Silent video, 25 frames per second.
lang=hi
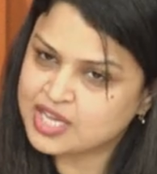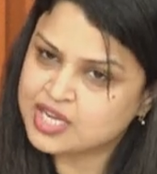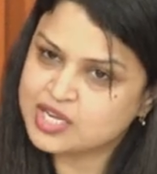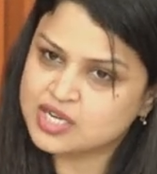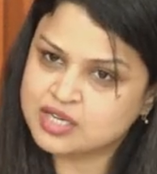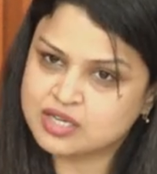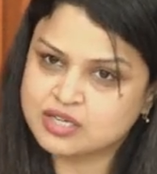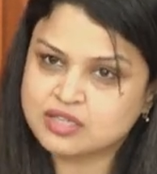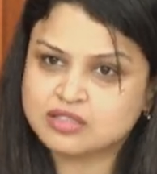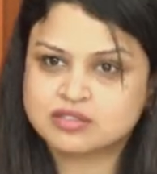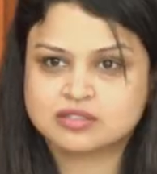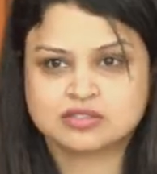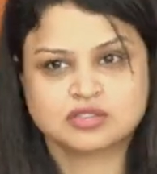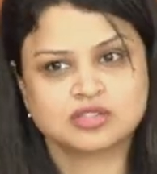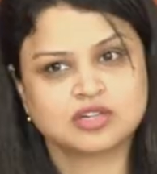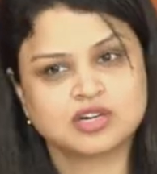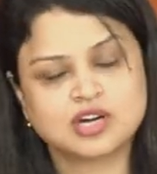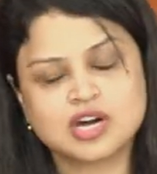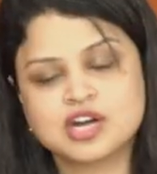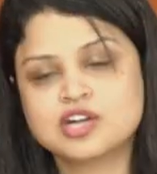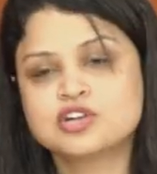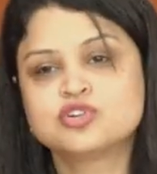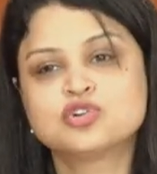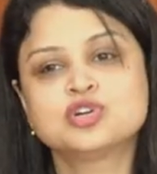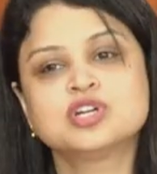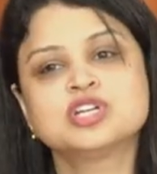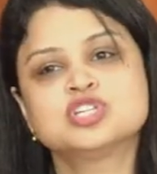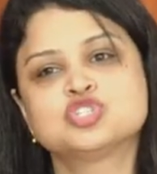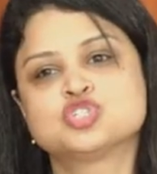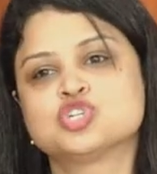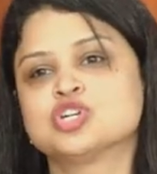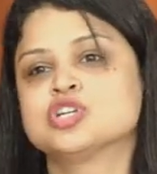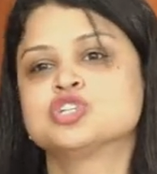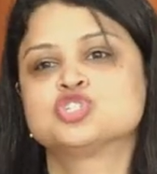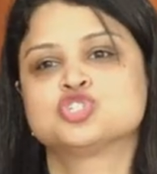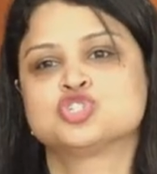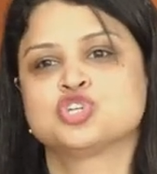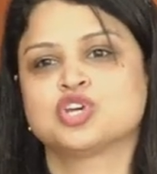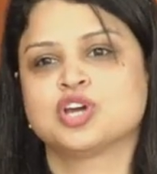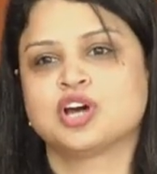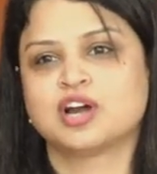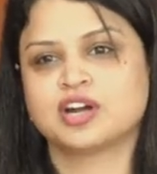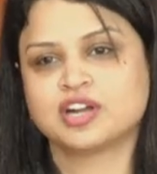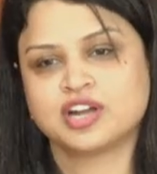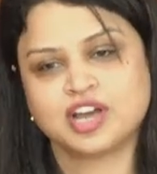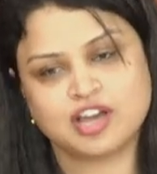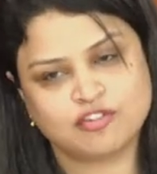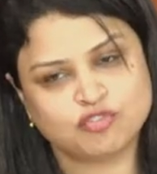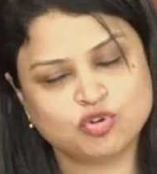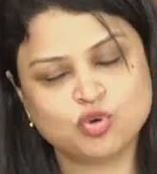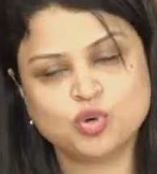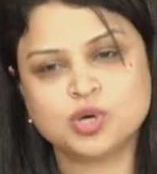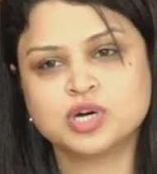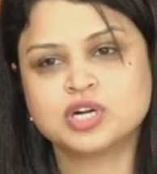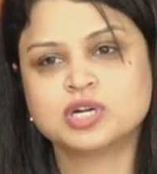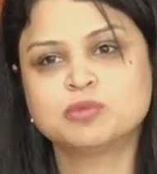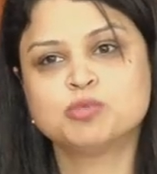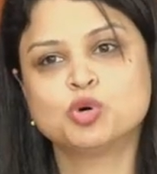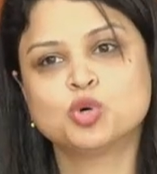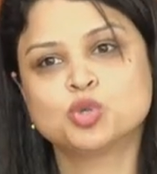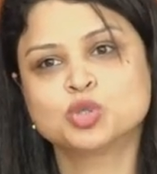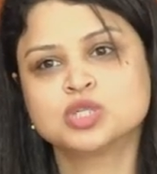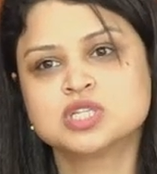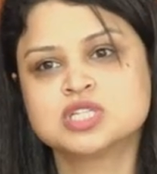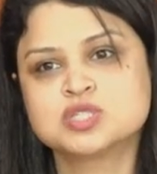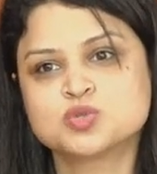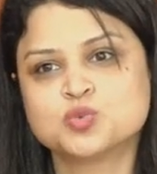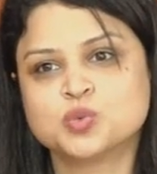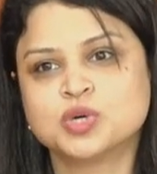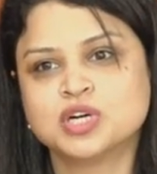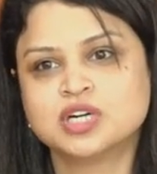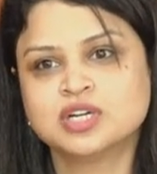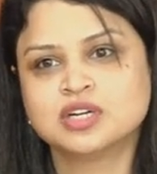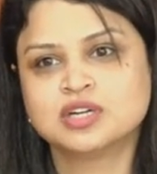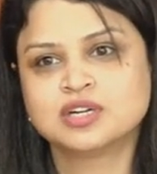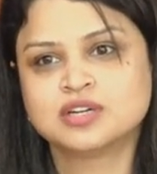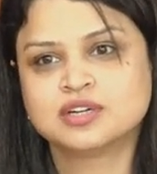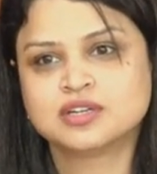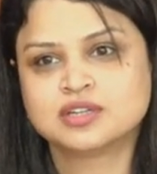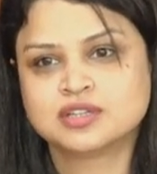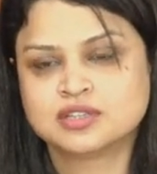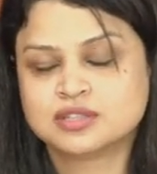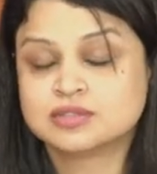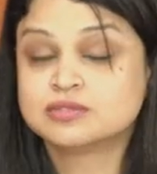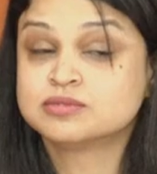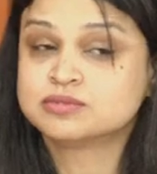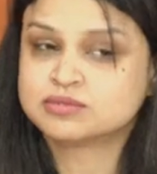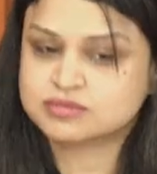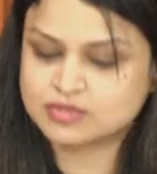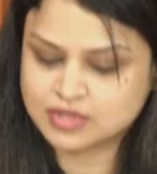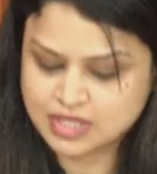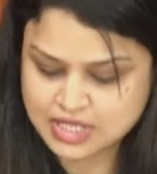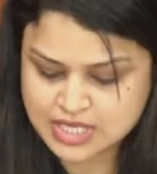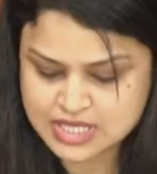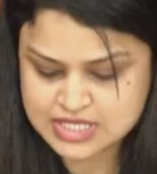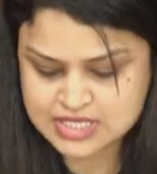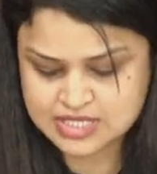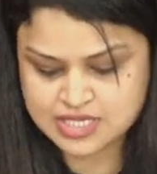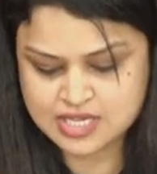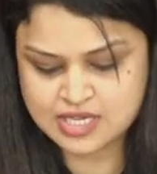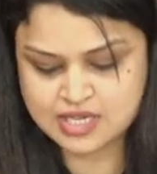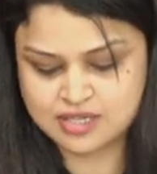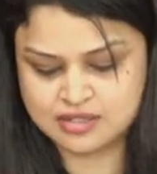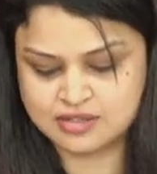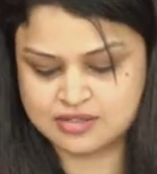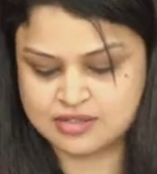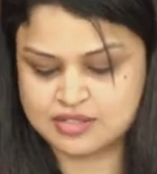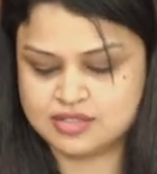इन अ कंट्री चर्च यार्ड हैव यू हर्ड अबाउट दिस वन किसकी